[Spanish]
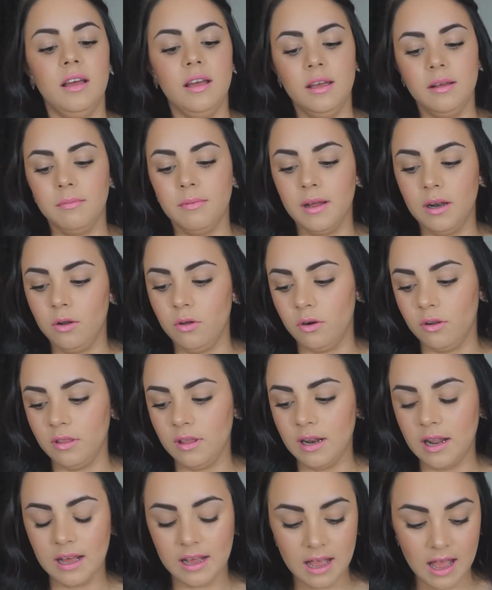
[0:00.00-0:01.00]
el valor
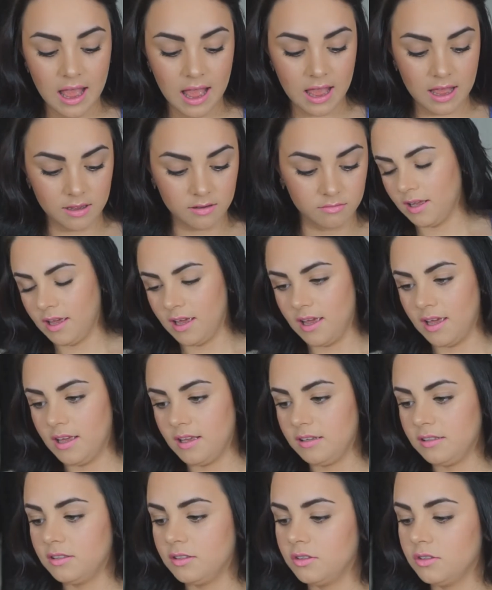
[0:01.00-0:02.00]
de la caja.
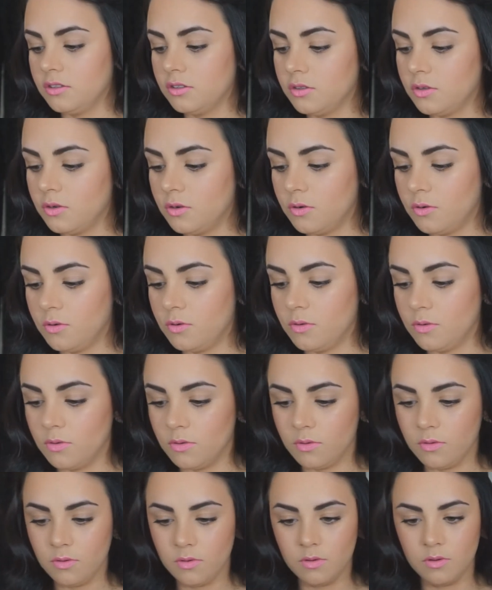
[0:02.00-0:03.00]
Es
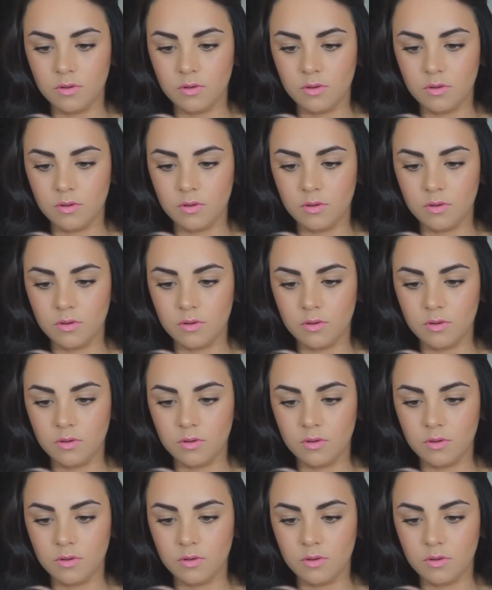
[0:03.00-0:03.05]
un